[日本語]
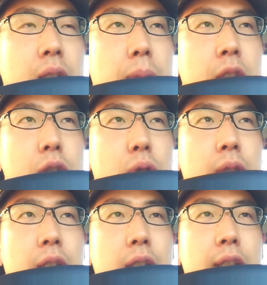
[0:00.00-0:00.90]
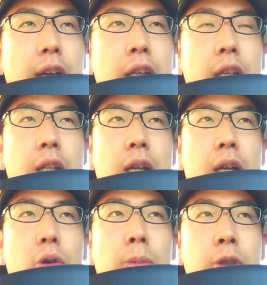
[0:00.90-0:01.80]
まあ、非常に大変
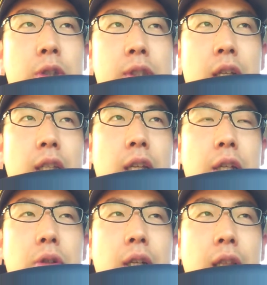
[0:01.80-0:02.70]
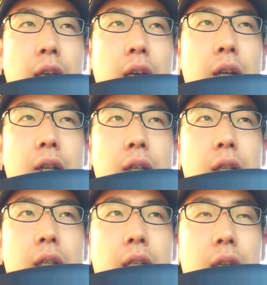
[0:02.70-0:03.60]
な思いをされている
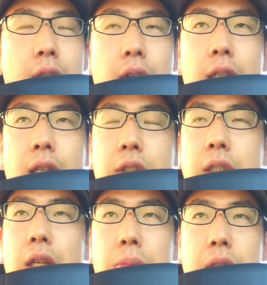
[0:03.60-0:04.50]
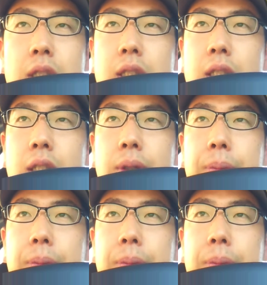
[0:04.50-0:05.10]
方々がたくさんいます。